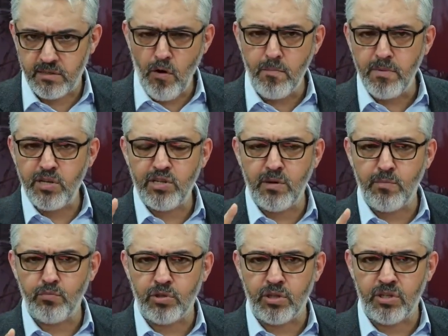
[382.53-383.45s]
15
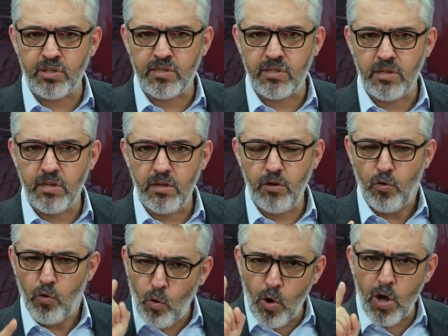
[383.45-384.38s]
Temmuz gecesi.
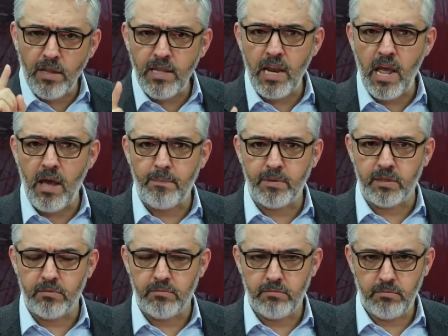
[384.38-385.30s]
O anda ne yaptın?